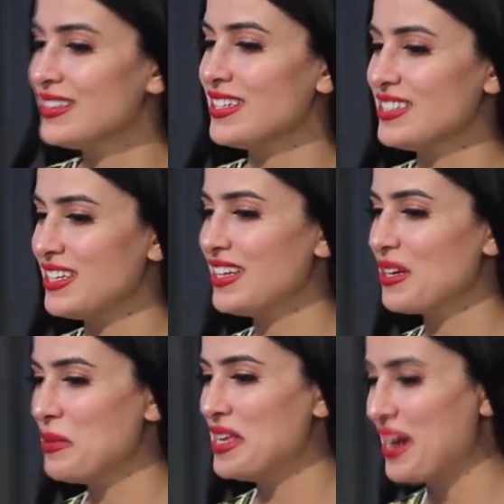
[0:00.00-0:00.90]
ساشي
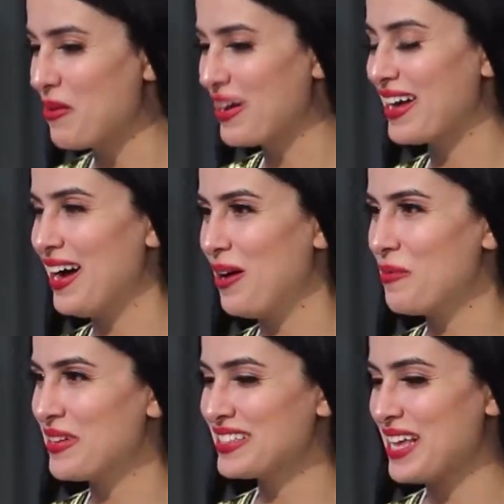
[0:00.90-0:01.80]
خميره وكاها
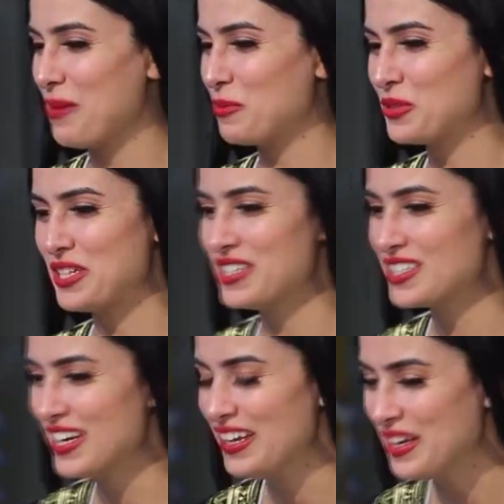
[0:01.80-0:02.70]
وما
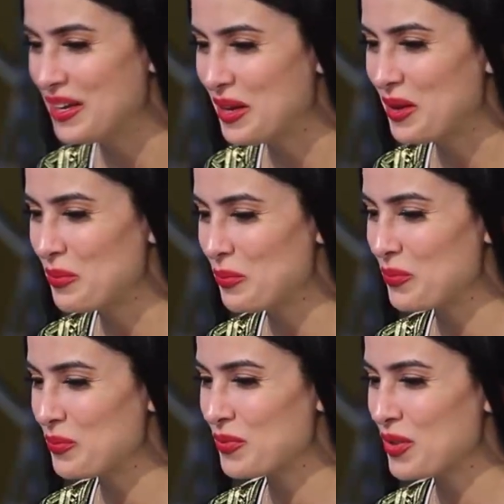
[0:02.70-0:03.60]
نصعبوهيش آه.
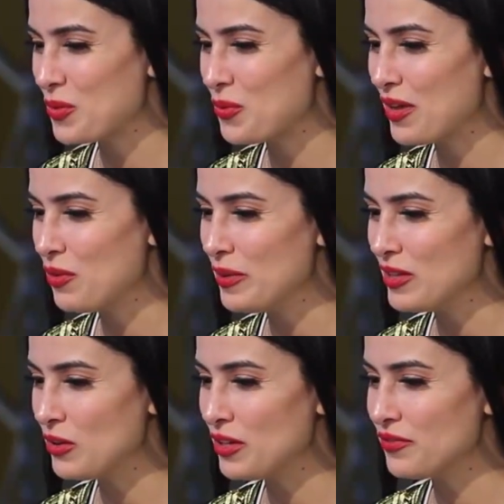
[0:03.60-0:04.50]
وهذوما
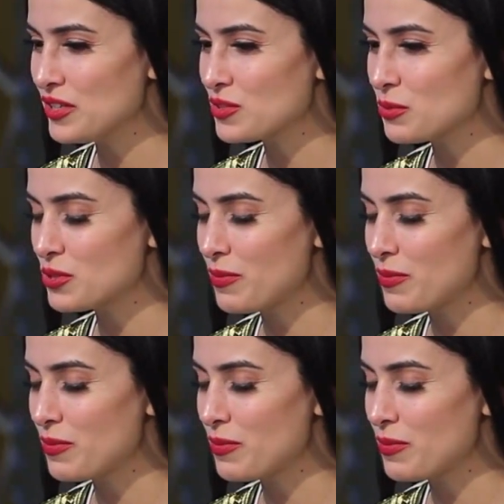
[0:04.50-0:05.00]
تو كيفاش باش